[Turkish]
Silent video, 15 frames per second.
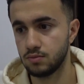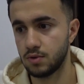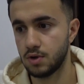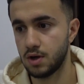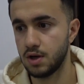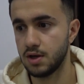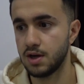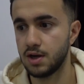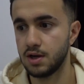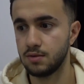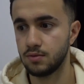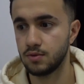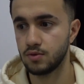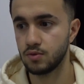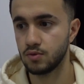
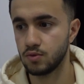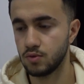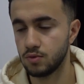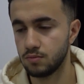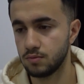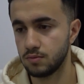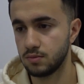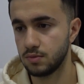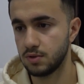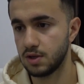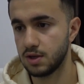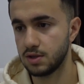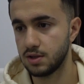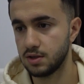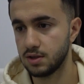Hayalime kurduğum
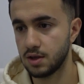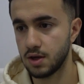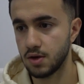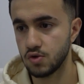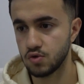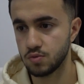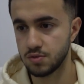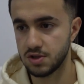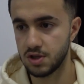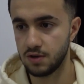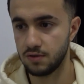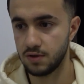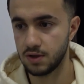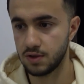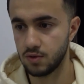yerden daha üst bir
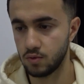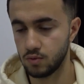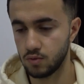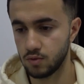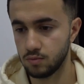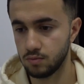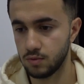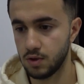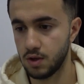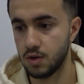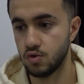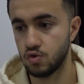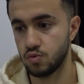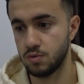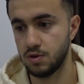seviyede oynuyorum.
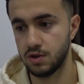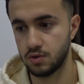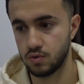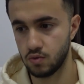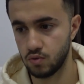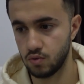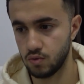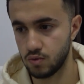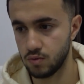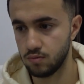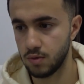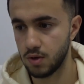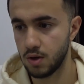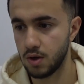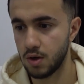Daha üst bir ligde oynuyorum.
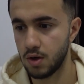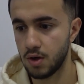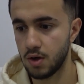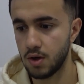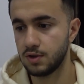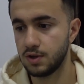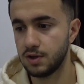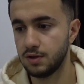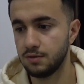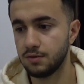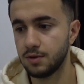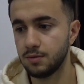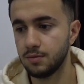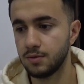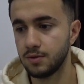
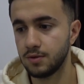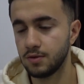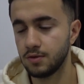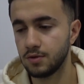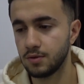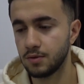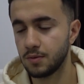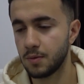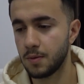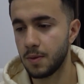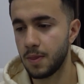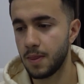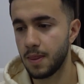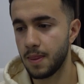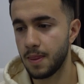Dediğim gibi
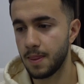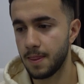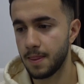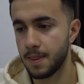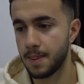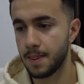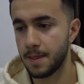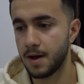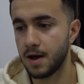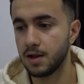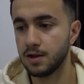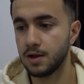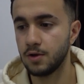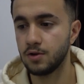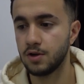
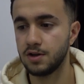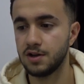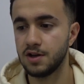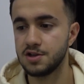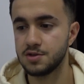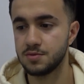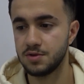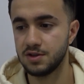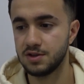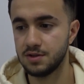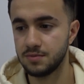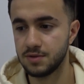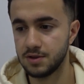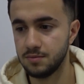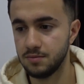Allah olan inancımı
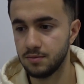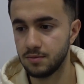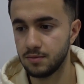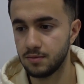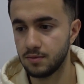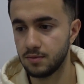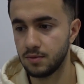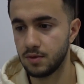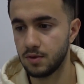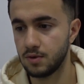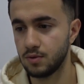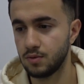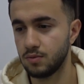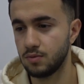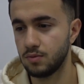yitirmedim.
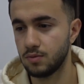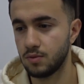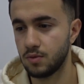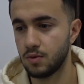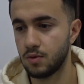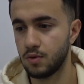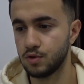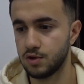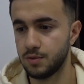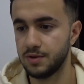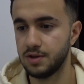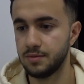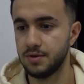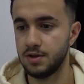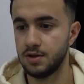O da
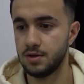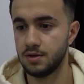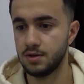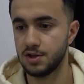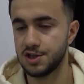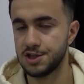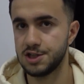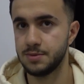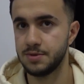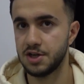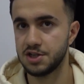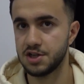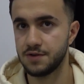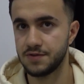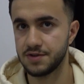bana bir ikinci bir
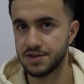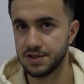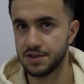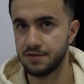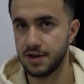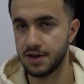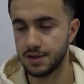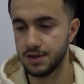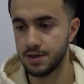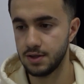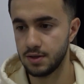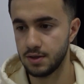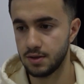yaşam fırsatı verdi.